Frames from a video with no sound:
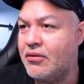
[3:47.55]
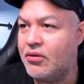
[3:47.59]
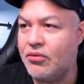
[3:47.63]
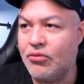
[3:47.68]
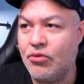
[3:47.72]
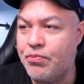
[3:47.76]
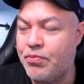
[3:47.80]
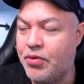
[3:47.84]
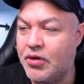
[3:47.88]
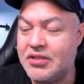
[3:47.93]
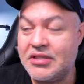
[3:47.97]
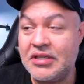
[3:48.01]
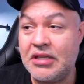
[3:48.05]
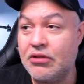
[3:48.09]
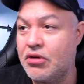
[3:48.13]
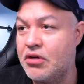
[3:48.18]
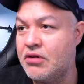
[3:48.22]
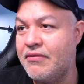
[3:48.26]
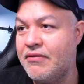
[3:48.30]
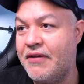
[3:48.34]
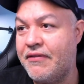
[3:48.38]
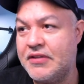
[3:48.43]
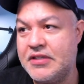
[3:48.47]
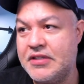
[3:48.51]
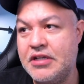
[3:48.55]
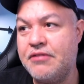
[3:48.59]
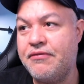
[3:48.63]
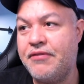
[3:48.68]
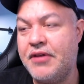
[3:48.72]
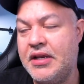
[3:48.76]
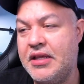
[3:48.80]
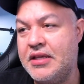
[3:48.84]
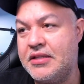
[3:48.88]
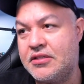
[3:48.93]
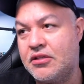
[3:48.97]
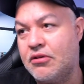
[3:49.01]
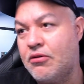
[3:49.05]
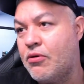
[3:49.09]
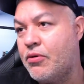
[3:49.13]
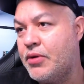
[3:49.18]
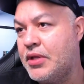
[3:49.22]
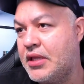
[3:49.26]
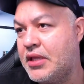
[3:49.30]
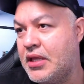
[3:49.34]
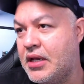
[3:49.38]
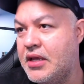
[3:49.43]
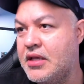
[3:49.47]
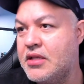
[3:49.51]
o processador não vai fazer diferença, ou
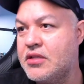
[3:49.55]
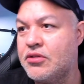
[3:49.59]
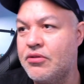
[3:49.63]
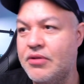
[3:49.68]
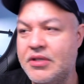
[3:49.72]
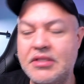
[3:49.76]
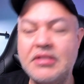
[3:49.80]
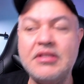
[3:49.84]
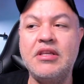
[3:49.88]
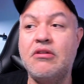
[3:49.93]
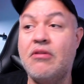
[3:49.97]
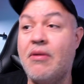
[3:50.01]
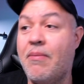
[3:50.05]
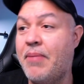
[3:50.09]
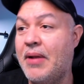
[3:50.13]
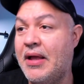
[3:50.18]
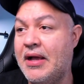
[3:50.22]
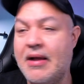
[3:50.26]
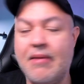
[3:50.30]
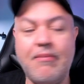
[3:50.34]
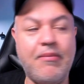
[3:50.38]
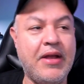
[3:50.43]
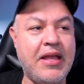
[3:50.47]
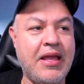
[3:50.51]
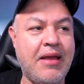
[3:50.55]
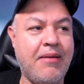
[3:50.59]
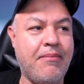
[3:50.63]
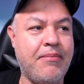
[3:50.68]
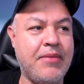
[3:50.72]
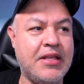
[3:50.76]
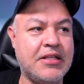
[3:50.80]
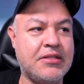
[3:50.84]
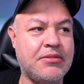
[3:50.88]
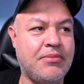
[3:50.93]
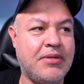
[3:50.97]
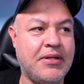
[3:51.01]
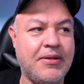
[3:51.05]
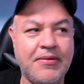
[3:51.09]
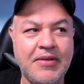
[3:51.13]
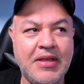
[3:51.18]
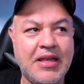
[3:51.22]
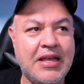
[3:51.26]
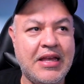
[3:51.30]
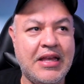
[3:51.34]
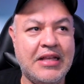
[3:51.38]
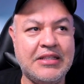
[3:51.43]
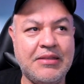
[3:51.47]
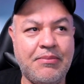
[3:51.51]
i3 ou i5 5, a placa-mãe é a mesma,
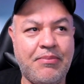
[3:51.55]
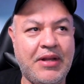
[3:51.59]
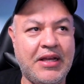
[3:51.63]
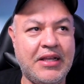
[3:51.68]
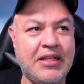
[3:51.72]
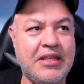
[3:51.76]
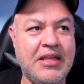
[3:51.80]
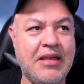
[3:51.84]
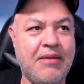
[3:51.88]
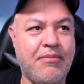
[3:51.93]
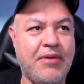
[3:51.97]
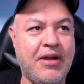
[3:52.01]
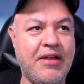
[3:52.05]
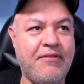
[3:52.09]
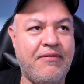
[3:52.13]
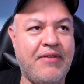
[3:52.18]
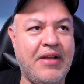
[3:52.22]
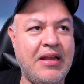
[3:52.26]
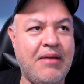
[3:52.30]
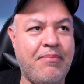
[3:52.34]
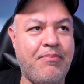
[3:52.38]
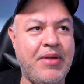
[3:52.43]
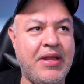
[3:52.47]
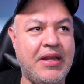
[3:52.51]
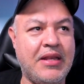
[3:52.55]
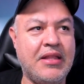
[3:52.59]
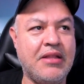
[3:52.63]
essa plaquinha-mãe vale a pena.